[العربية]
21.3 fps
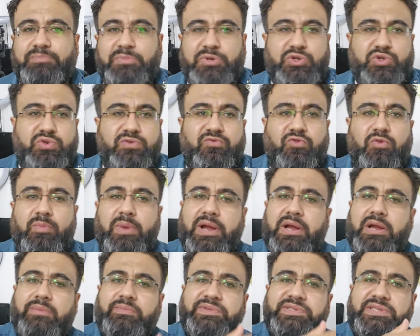بتشوفوا
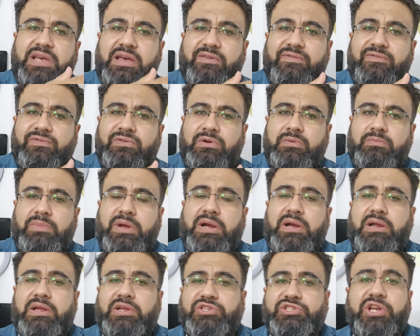مرة مسافر
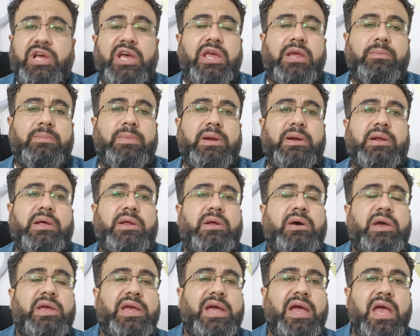مرة جاي مرة
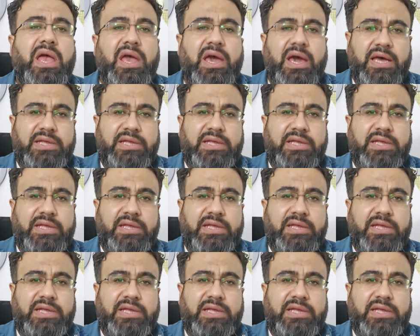رايح